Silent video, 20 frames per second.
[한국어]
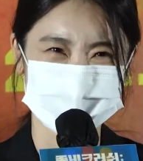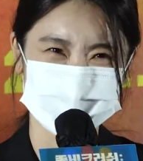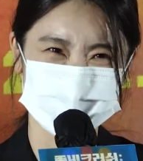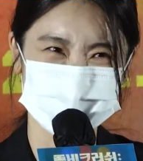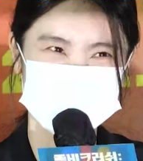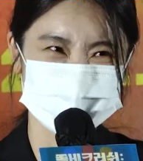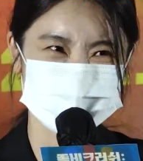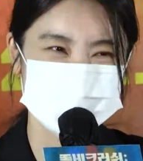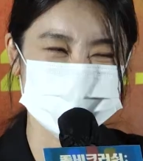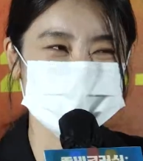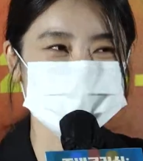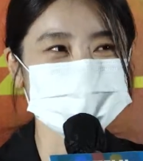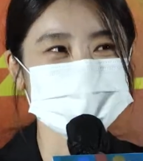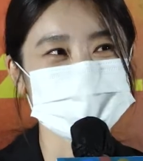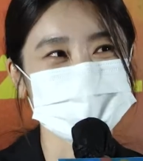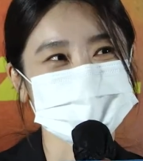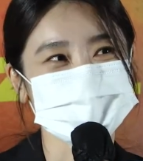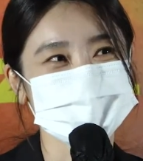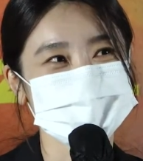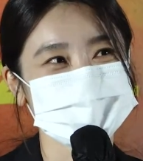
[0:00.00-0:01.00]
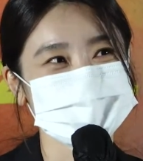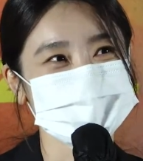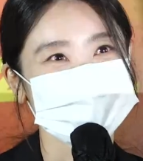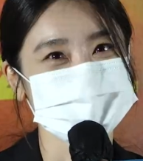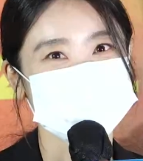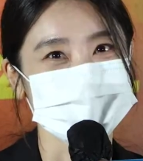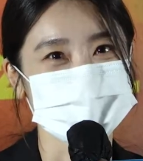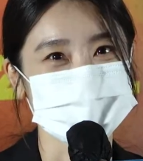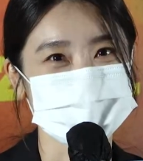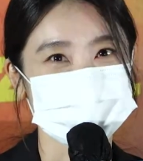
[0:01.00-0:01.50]
짐승
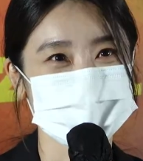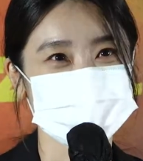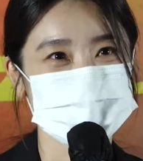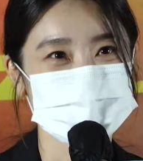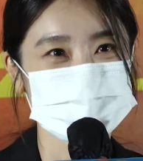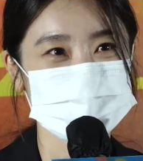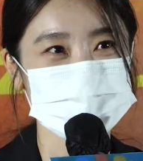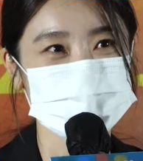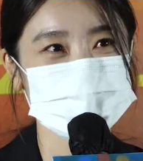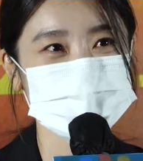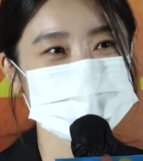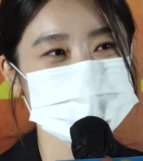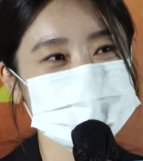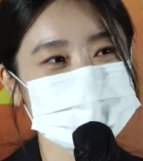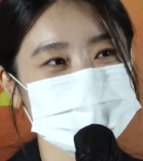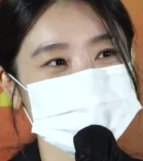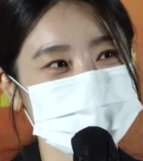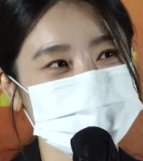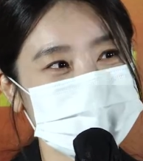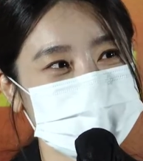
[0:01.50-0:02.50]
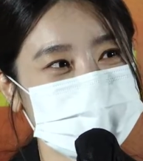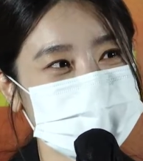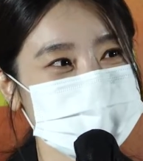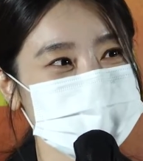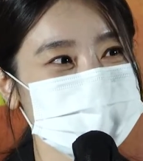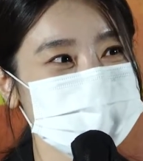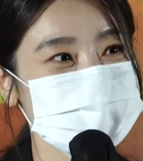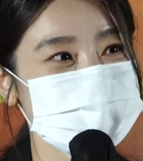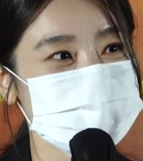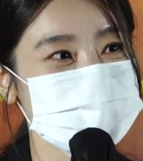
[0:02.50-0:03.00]
같고 막 이런 표현들을
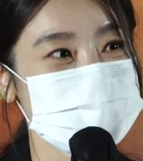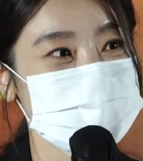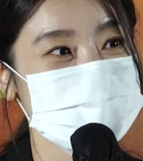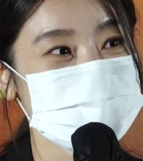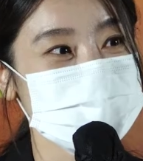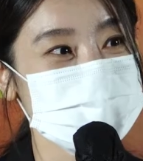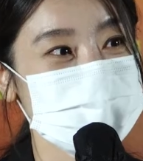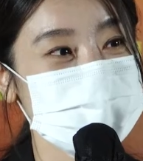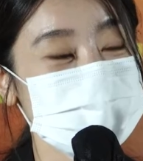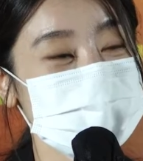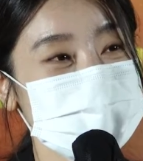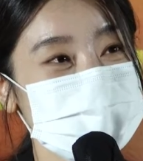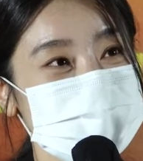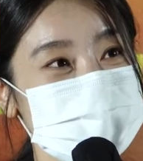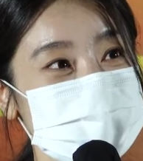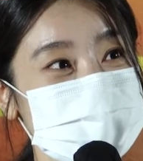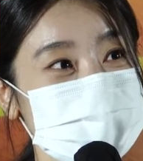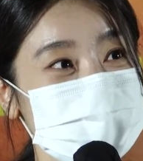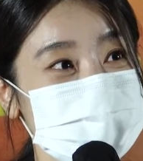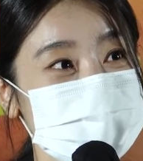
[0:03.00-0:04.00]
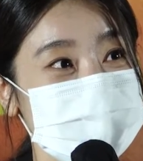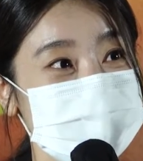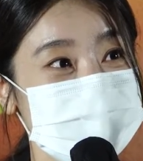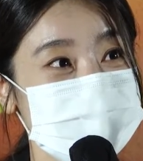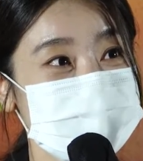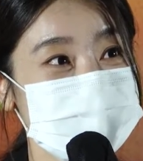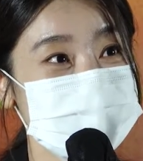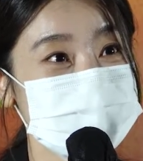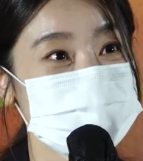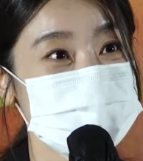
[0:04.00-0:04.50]
하는 좀비
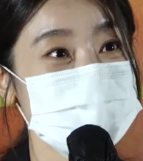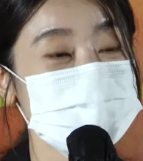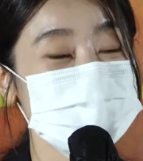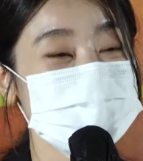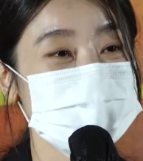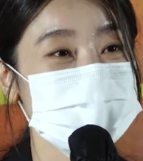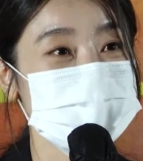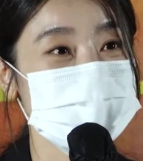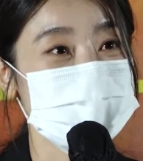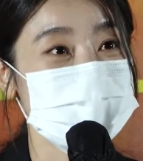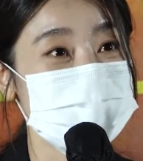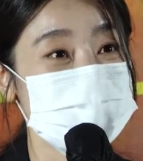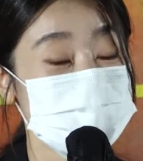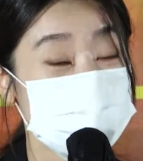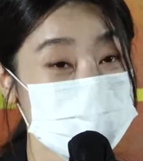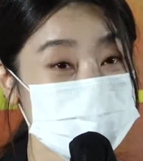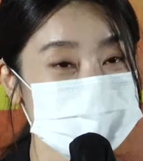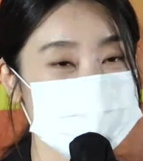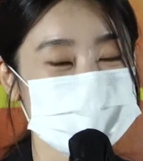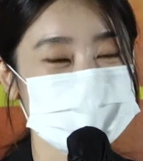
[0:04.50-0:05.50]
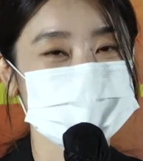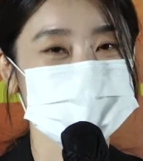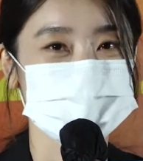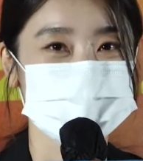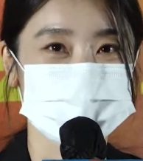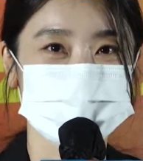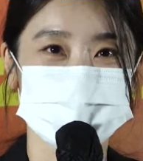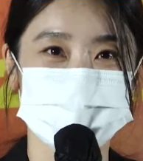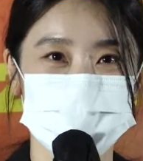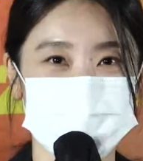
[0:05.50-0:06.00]
좀비의
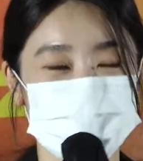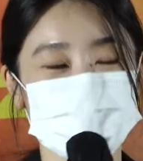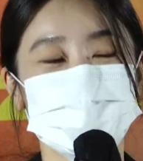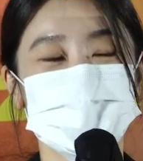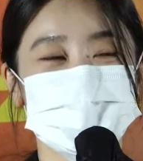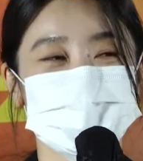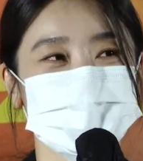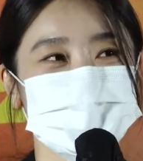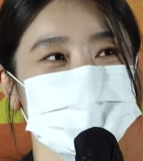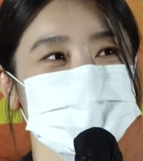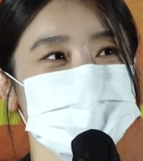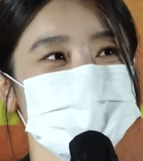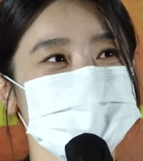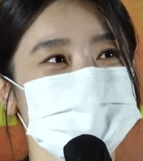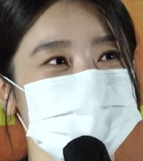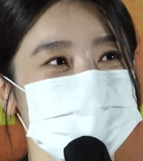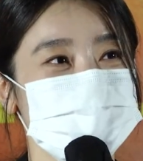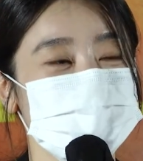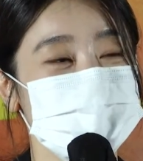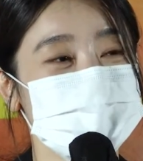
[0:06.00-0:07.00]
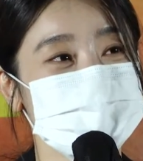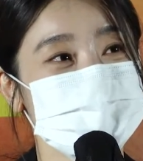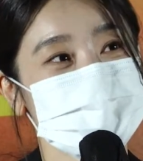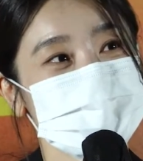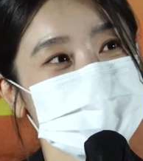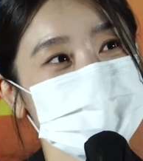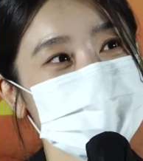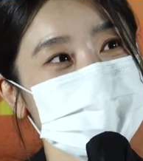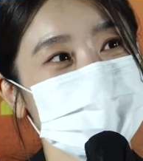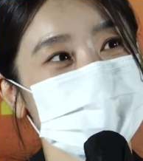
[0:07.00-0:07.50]
몸짓들을 되게 많이 생각해서
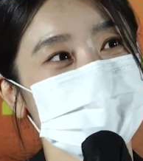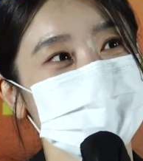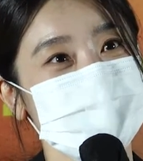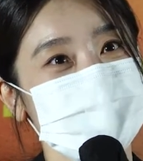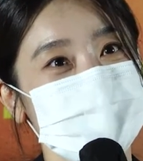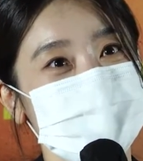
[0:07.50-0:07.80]
갔는데